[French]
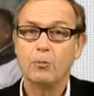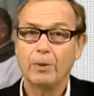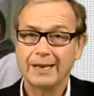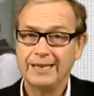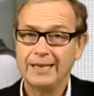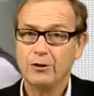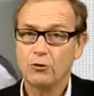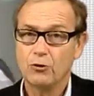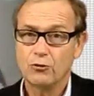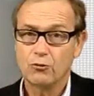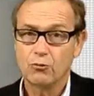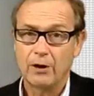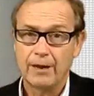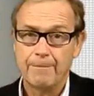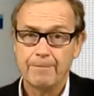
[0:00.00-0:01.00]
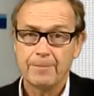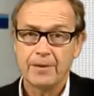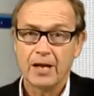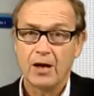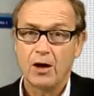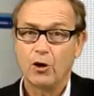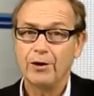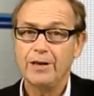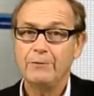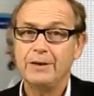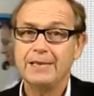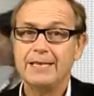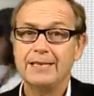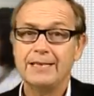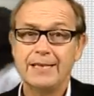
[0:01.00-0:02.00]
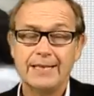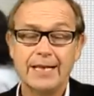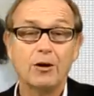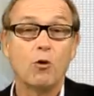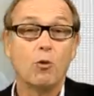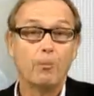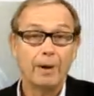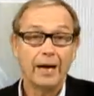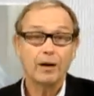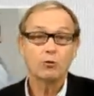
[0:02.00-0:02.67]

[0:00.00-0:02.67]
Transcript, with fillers: pratiques de soins. En effet, ces essais comparent